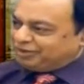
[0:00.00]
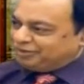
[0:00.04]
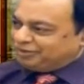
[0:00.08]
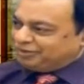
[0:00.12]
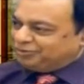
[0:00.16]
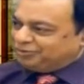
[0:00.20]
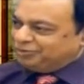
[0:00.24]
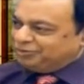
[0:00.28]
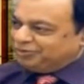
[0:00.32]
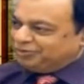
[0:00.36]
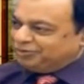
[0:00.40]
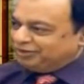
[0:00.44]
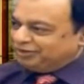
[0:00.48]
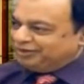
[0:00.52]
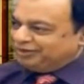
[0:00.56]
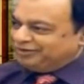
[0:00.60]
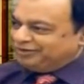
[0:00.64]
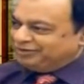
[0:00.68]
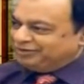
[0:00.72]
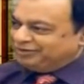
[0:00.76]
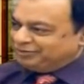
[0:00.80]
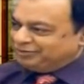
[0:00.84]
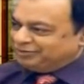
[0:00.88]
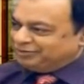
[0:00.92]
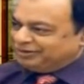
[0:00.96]
করার জন্য
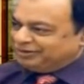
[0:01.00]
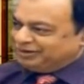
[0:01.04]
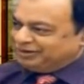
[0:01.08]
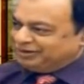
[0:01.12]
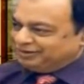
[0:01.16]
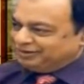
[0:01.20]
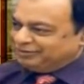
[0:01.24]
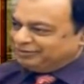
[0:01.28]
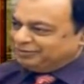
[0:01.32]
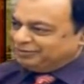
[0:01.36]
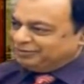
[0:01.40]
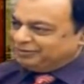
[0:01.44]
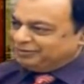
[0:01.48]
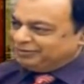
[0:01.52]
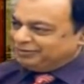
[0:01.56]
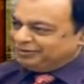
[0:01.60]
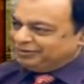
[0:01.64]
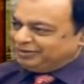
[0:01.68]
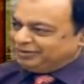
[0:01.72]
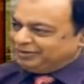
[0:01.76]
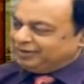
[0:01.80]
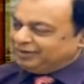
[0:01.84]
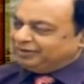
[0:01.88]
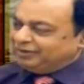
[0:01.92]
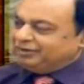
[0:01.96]
রোজা
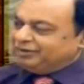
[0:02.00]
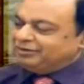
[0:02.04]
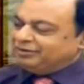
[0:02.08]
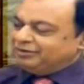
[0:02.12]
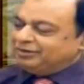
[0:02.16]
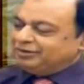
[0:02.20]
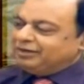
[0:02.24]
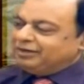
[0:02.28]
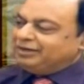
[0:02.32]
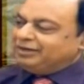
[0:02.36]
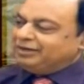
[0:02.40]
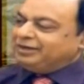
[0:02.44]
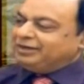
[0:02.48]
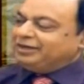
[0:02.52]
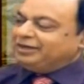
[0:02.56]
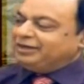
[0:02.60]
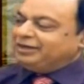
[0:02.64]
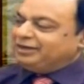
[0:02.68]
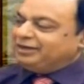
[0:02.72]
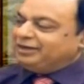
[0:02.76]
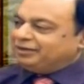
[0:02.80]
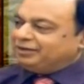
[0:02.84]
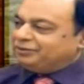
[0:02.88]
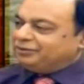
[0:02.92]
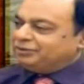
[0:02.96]
আর
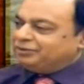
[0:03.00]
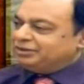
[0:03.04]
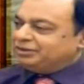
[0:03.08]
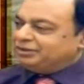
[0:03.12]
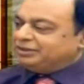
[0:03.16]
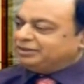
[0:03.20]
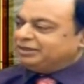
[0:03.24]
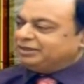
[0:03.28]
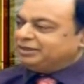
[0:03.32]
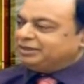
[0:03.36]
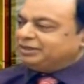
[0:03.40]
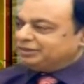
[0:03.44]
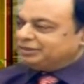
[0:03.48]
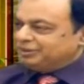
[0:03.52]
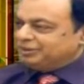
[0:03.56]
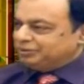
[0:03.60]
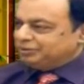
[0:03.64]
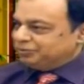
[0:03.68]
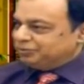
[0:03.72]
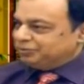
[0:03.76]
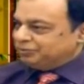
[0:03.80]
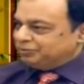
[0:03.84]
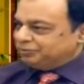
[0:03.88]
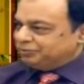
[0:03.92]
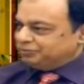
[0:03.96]
ইনহেলার তো হচ্ছে চিকিৎসার
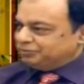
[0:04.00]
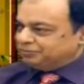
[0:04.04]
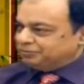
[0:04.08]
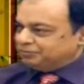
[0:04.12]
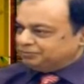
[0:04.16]
জন্য